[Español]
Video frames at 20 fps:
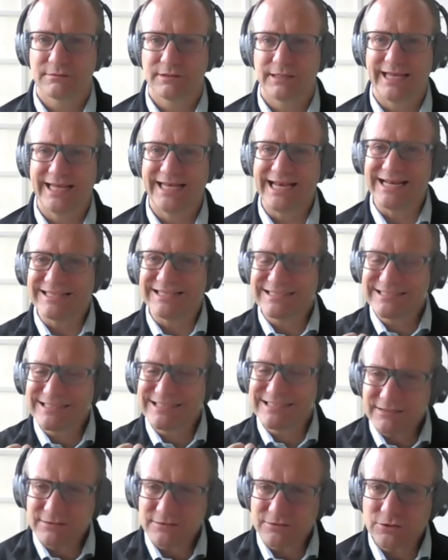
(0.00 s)
en el
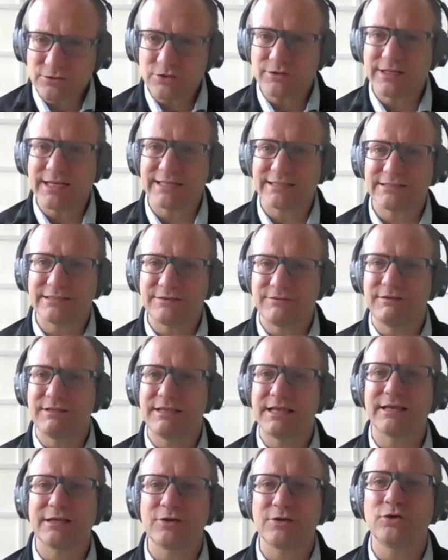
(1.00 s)
centro de la
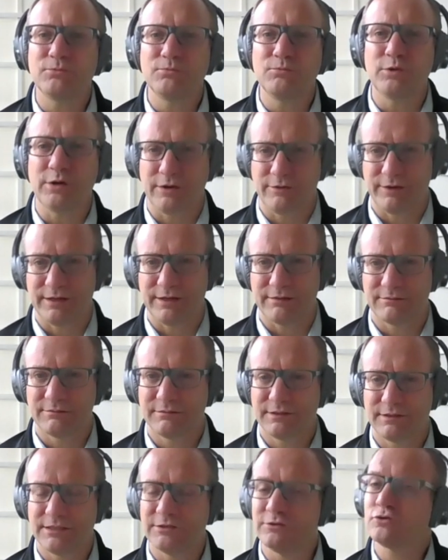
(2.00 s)
actividad que nos mueve,
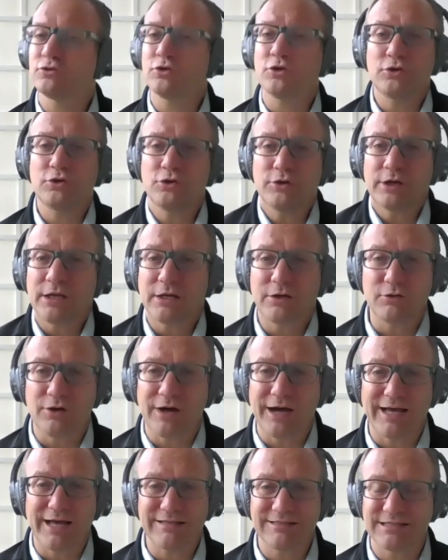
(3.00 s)
en todo lo que nos
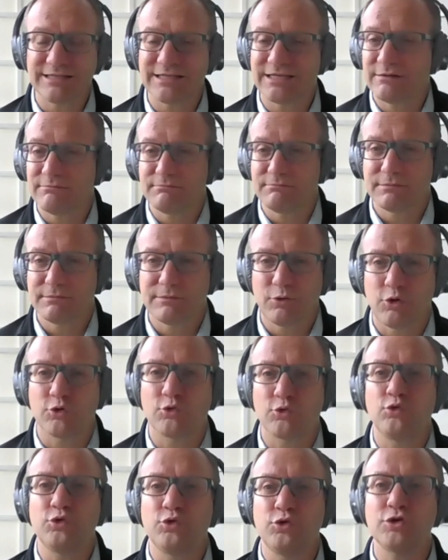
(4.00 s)
hace
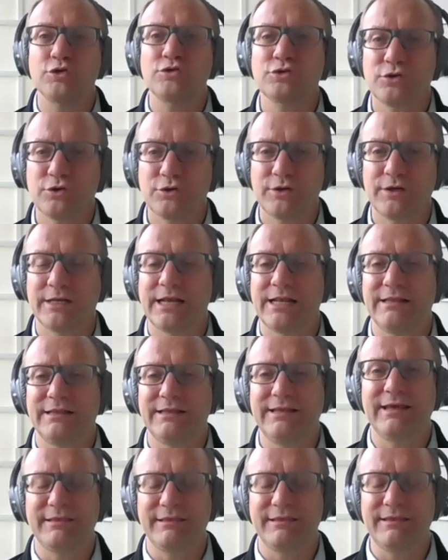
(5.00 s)
orgullosos en el
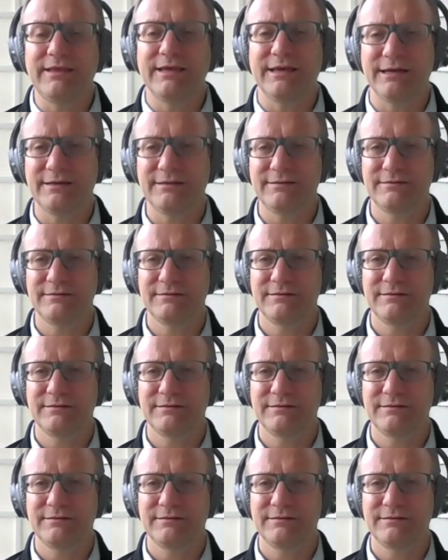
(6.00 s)
día a día,